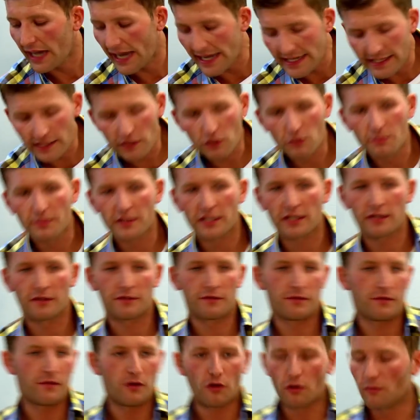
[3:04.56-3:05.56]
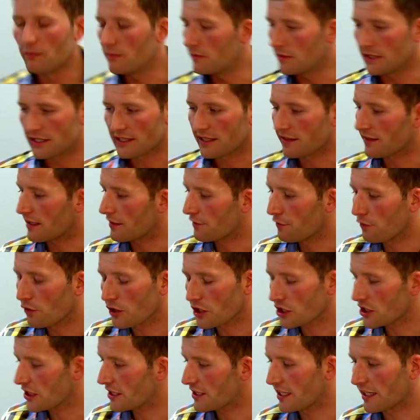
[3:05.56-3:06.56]
Reinigung betrifft, warum ich das als
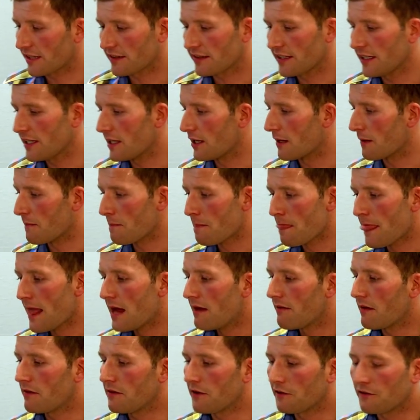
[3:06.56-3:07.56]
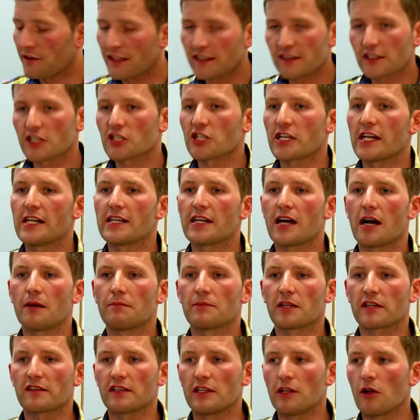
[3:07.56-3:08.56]
Vorgeschichte erzähle, weil wir festgestellt
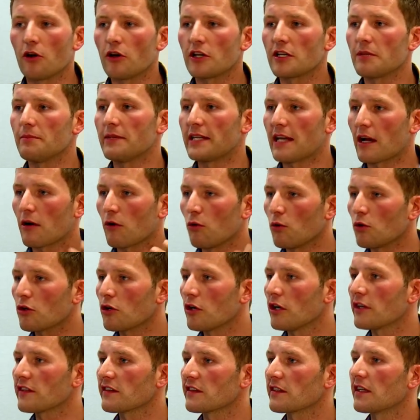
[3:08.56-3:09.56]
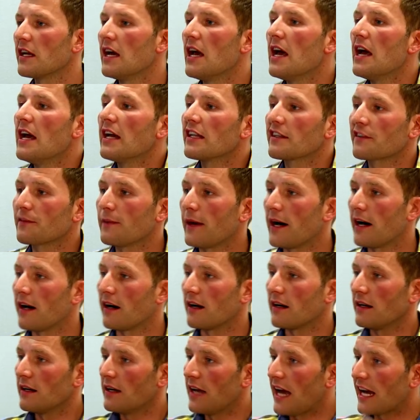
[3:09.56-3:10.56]
haben, dass die Leute mit der Rohkost
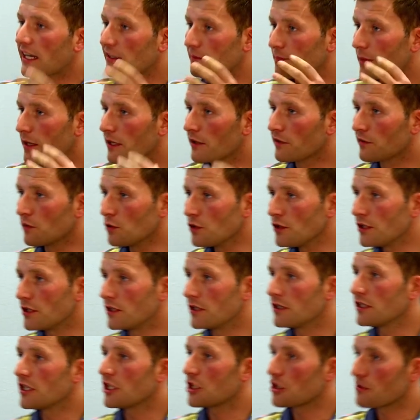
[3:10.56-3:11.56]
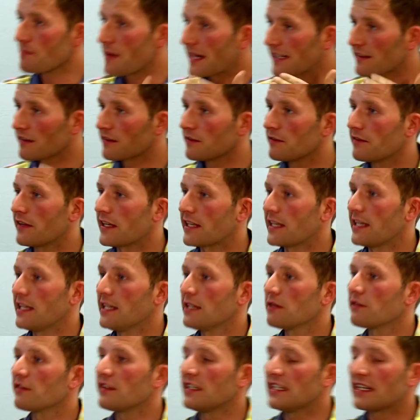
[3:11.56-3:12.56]
zwar erstmal gesunden, die Schmerzen
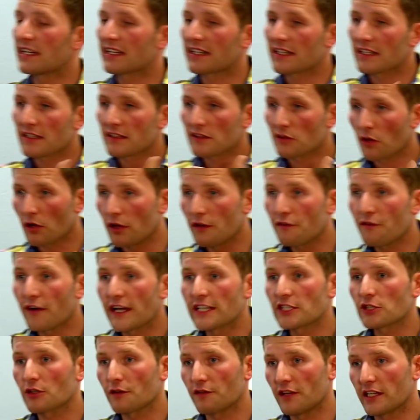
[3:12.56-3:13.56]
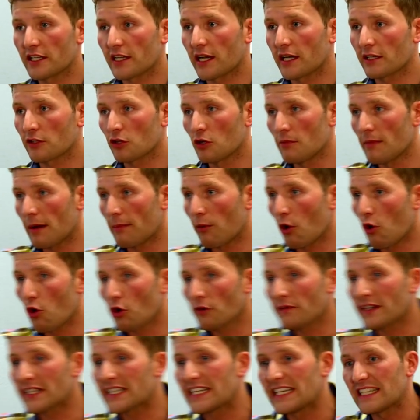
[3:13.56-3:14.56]
weggehen und sie in eine tolle Feinstofflichkeit kommen, aber
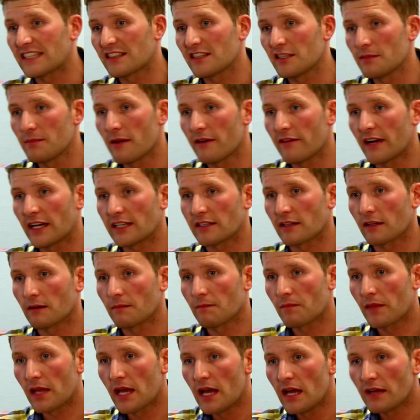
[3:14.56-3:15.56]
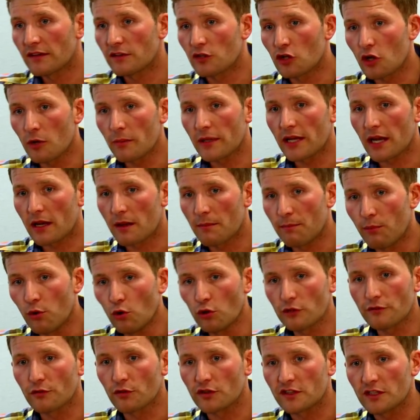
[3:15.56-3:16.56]
irgendwann geht es nicht mehr weiter. Sie kommen an einen
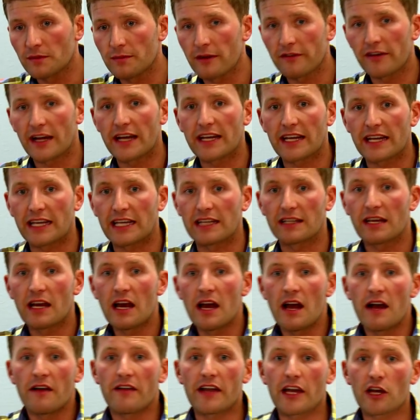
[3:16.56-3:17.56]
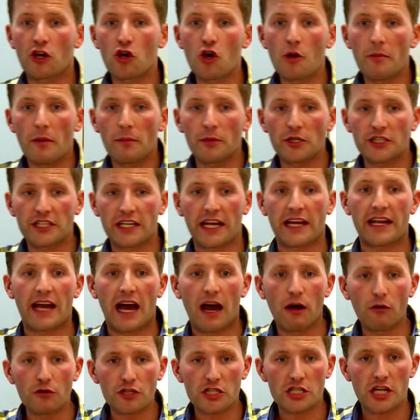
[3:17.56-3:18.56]
Punkt, wo es nicht mehr weitergeht. Weil der Körper möchte
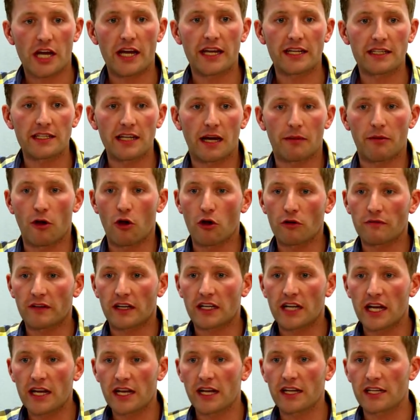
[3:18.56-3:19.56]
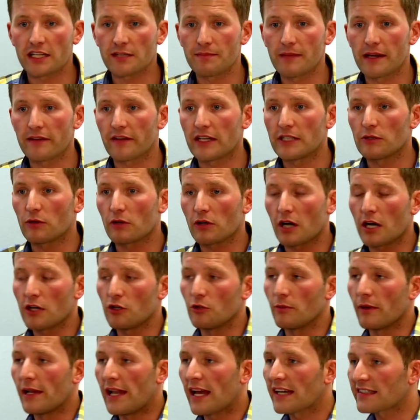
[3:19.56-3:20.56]
gerne ausscheiden, aber irgendwann kann er nicht mehr, weil die
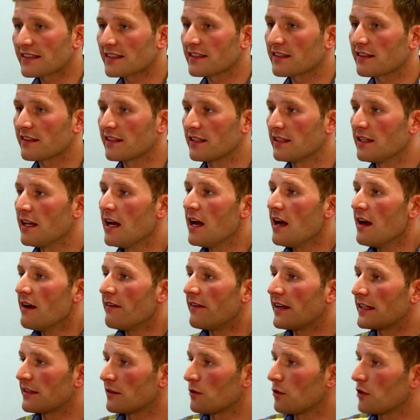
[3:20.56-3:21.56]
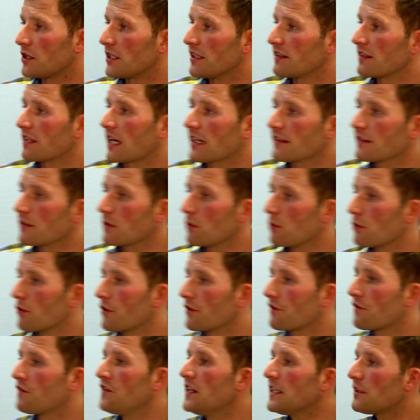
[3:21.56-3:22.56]
Organe überlastet sind, weil sie durch diese ganze
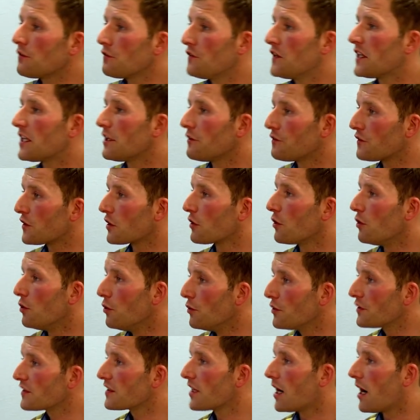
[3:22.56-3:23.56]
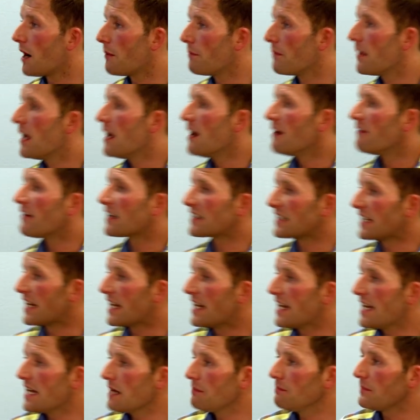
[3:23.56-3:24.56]
Rohkost viel zu viel Gifte gelöst haben, was
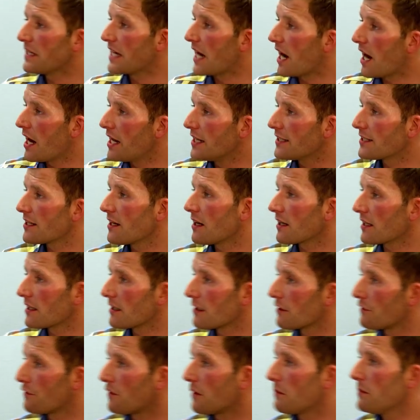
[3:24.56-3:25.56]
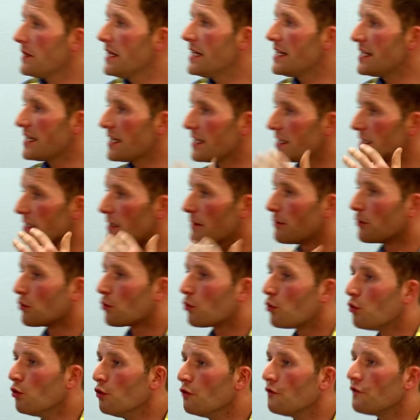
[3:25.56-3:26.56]
ihr Leben, ihr Alltag, ihre Familie, ihr
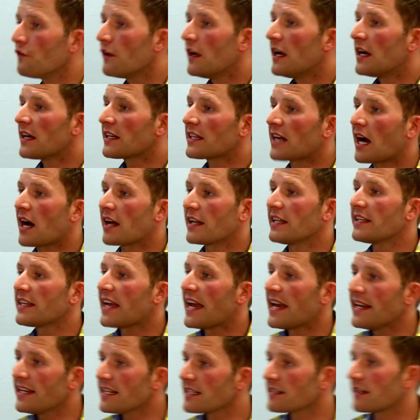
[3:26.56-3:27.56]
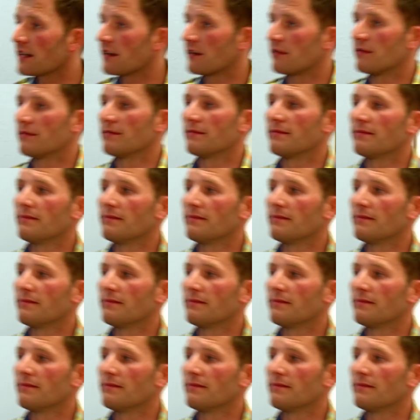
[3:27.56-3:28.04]
Beruf gar nicht handeln kann.